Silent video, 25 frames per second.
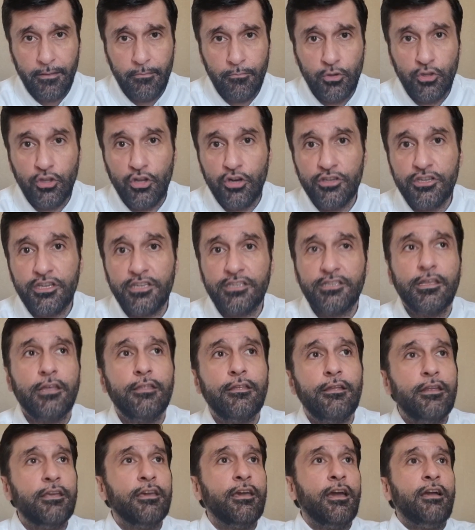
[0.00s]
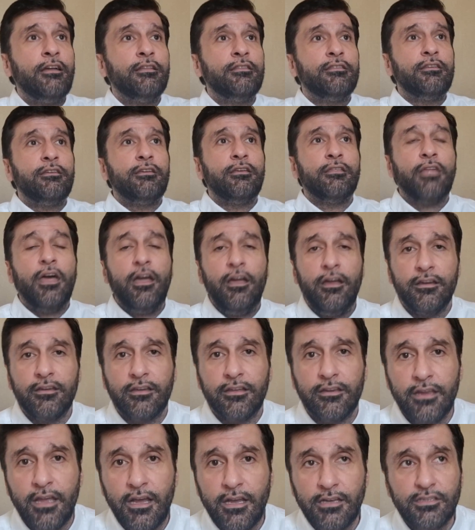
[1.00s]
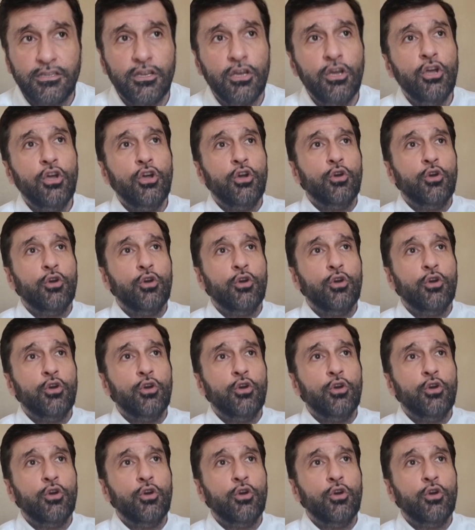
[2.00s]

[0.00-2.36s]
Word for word: مونولوجيست هذا اللي قاعد يضحك الناس